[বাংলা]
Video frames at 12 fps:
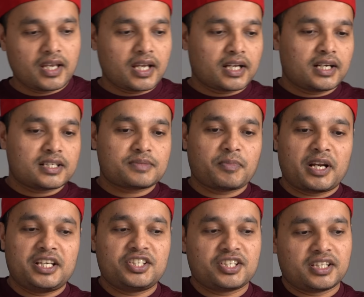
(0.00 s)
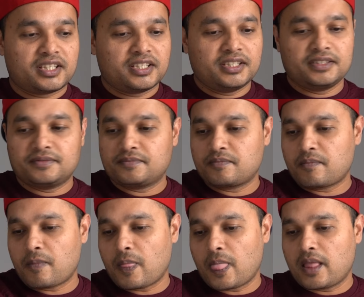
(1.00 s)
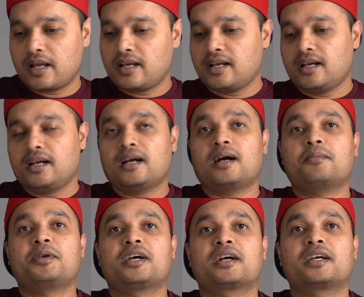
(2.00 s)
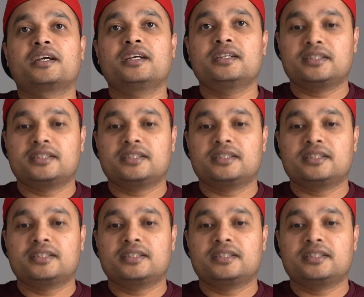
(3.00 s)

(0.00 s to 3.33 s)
এক গ্লাস পানির সাথে আমি আগে